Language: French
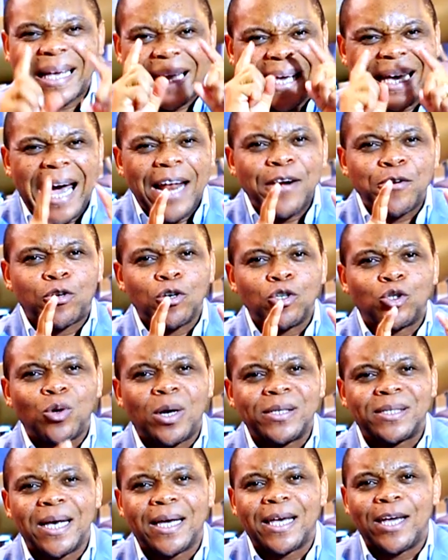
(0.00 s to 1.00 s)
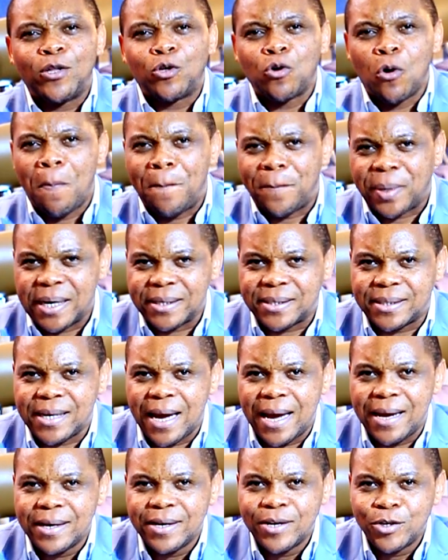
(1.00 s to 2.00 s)
quel que soit ce qui
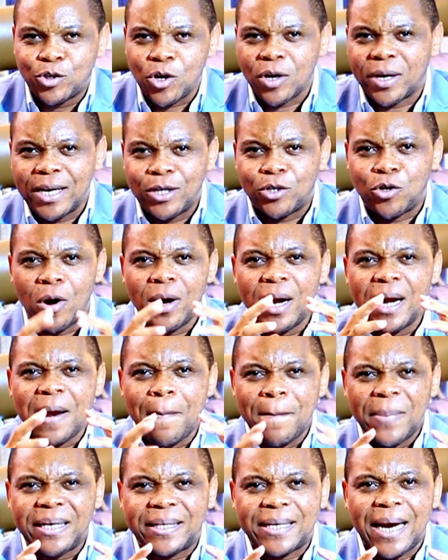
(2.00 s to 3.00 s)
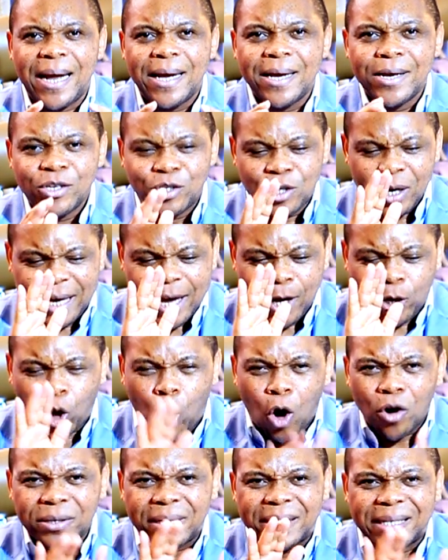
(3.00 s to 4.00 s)
t'oppressait, ce qui te limitait, ce qui
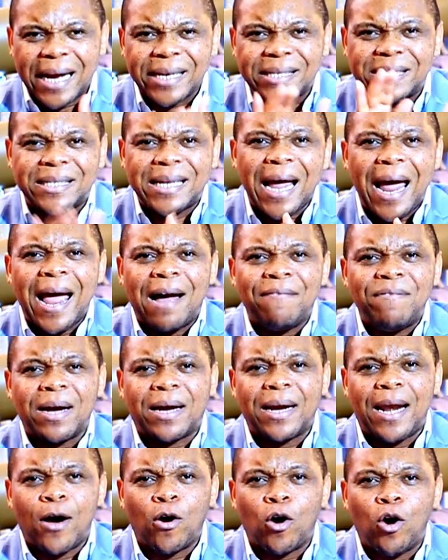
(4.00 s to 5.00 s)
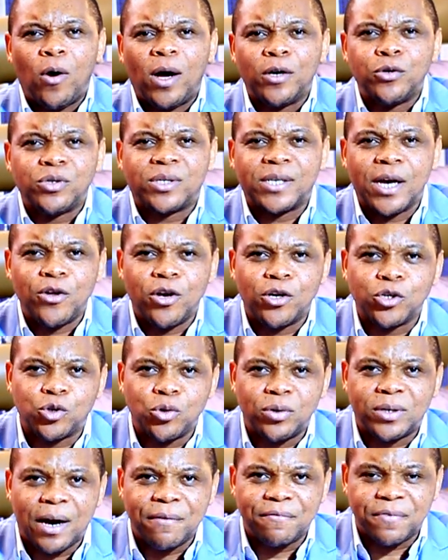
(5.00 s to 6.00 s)
contestait avec la gloire du Seigneur
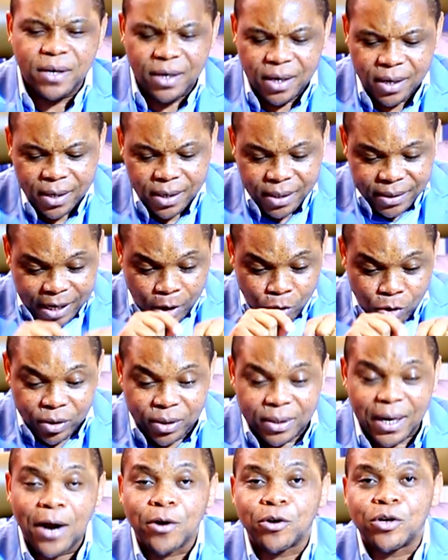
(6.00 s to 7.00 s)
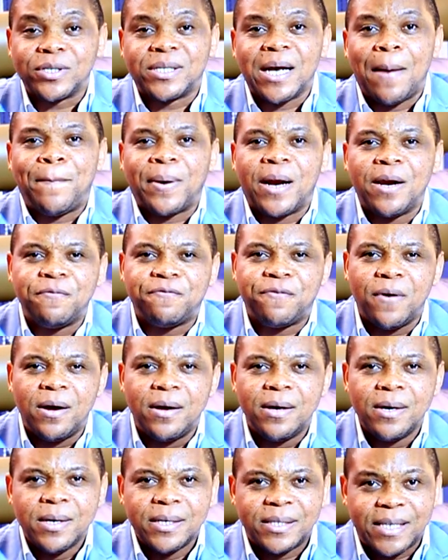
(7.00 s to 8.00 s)
sur ta vie, c'est le temps que ça prenne
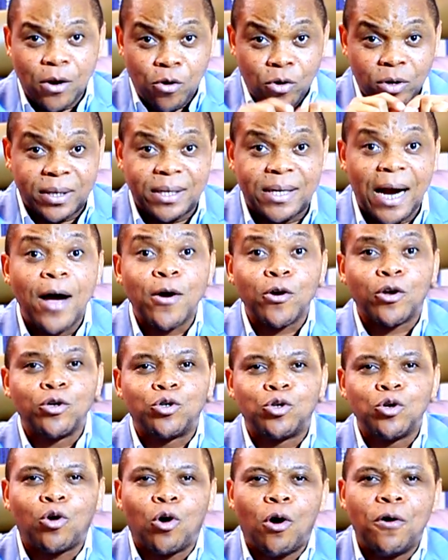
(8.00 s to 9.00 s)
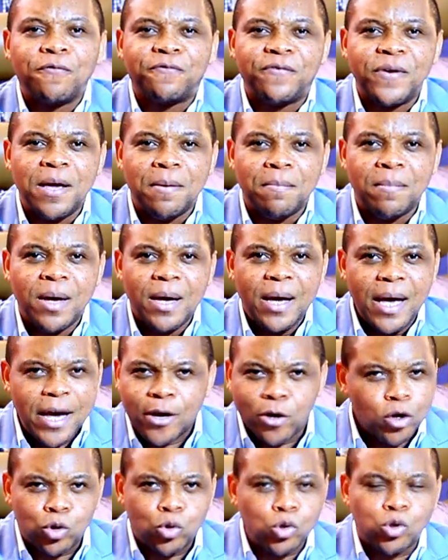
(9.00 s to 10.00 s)
fin, c'est le temps que tu confirmes
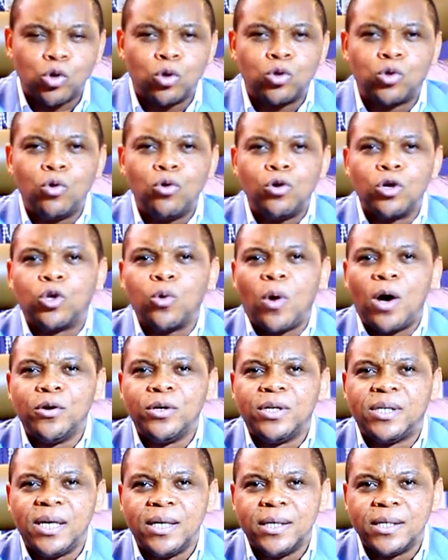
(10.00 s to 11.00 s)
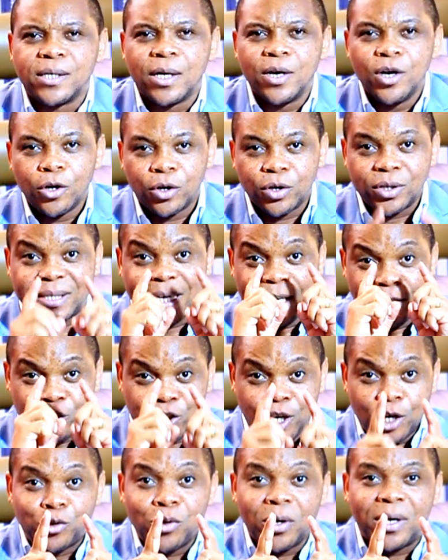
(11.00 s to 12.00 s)
et que tous autour de toi le disent, que c'est
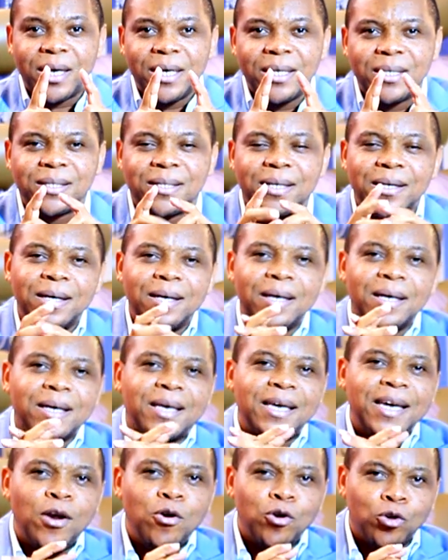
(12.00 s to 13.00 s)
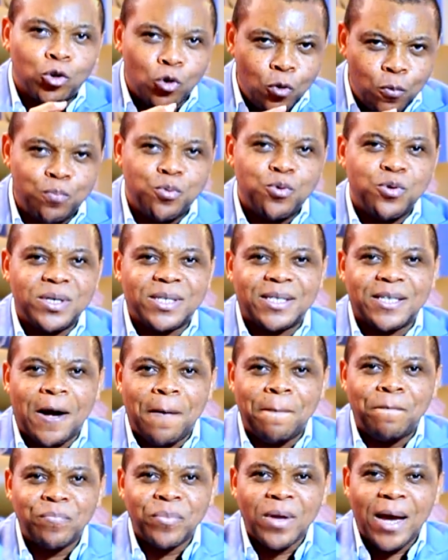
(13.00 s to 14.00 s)
Jésus-Christ qui est le
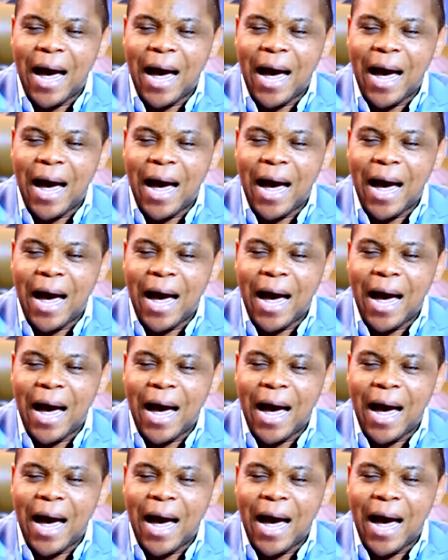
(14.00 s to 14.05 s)
Tout-Puissant.